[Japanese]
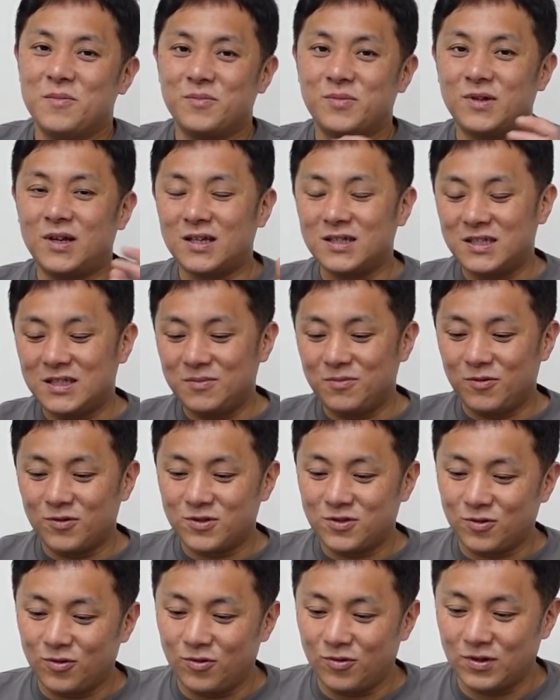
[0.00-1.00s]
プラシボ
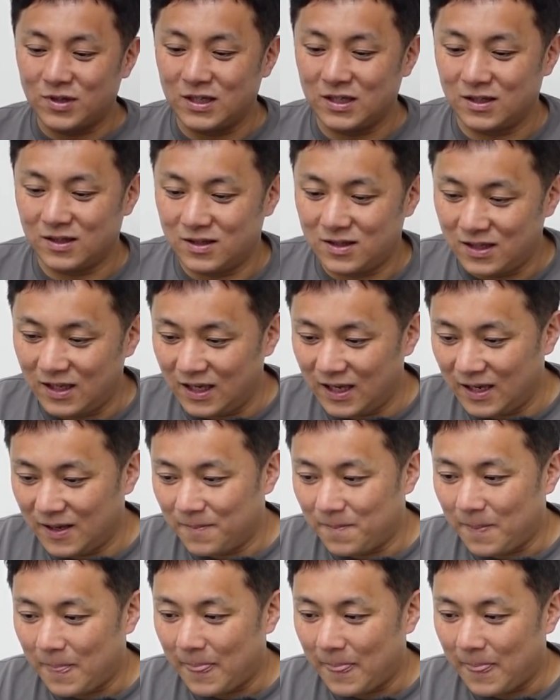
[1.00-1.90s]
商品って、